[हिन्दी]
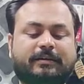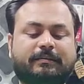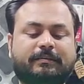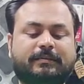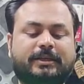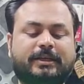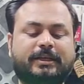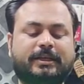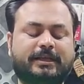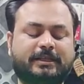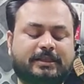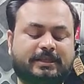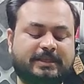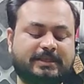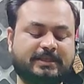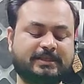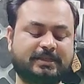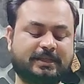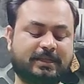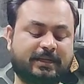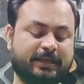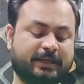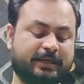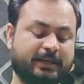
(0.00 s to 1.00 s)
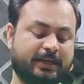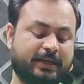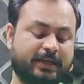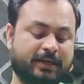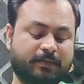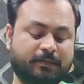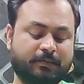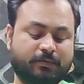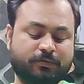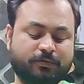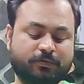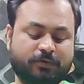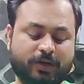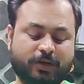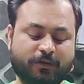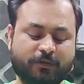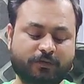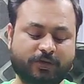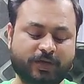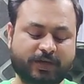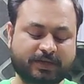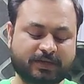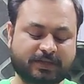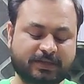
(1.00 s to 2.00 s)
की हम दे रहे हैं तीन साल की आपको जो है
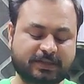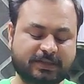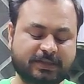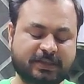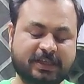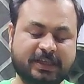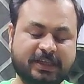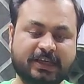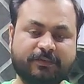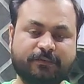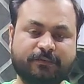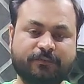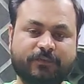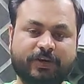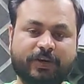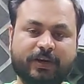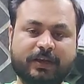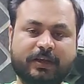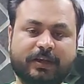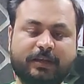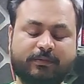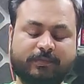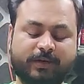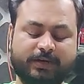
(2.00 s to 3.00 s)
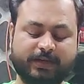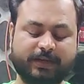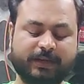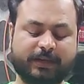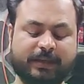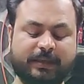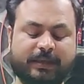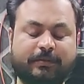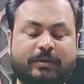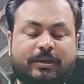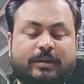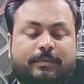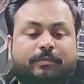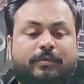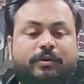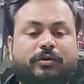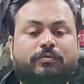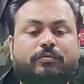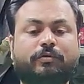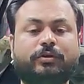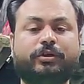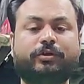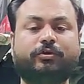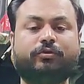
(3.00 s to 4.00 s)
वो डी की वारंटी मिलेगी ये
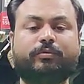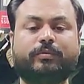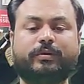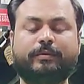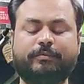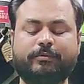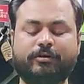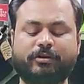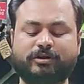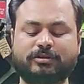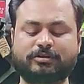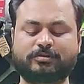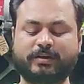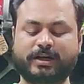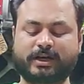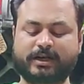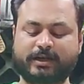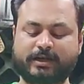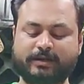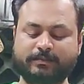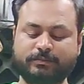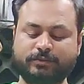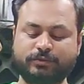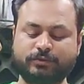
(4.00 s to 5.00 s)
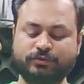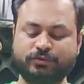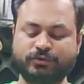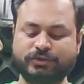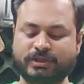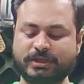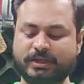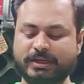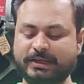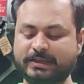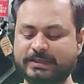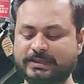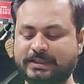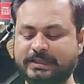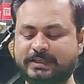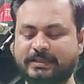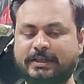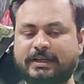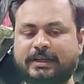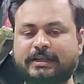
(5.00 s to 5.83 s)
बिल्कुल न्यू में बॉक्स पैक हम यूज़ कर रहे हैं इसके